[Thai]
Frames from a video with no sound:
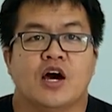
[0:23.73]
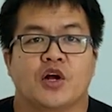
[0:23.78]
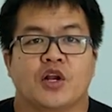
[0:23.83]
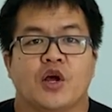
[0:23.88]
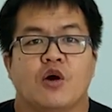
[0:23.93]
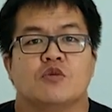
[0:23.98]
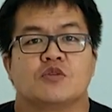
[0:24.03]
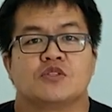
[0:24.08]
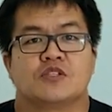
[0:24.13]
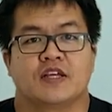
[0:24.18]

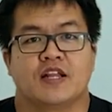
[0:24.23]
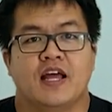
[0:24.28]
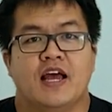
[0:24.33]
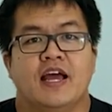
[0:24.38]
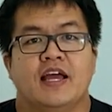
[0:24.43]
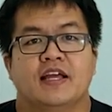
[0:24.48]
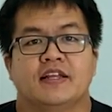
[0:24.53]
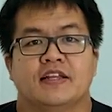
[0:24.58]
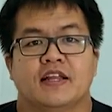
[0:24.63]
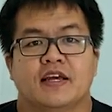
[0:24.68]
เราจะ
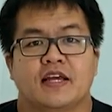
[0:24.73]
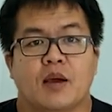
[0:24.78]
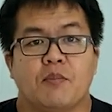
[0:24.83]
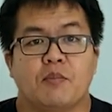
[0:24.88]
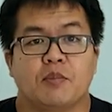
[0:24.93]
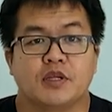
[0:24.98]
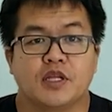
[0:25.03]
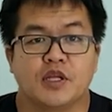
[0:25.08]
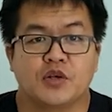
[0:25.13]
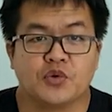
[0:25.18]
ได้นะครับ
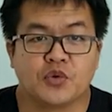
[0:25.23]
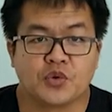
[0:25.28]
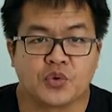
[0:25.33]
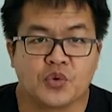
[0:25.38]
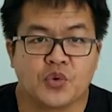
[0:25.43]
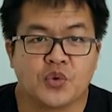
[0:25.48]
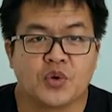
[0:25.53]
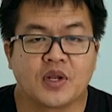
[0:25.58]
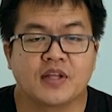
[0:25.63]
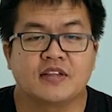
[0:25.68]
เรียน
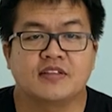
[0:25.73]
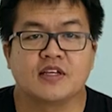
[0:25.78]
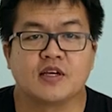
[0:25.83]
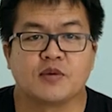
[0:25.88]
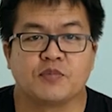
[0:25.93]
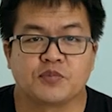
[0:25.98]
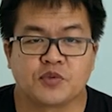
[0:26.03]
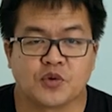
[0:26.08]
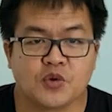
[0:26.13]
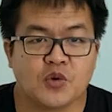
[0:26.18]
รู้และเติ
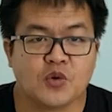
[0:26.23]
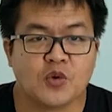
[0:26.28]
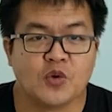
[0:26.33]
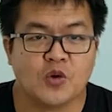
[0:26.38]
บโต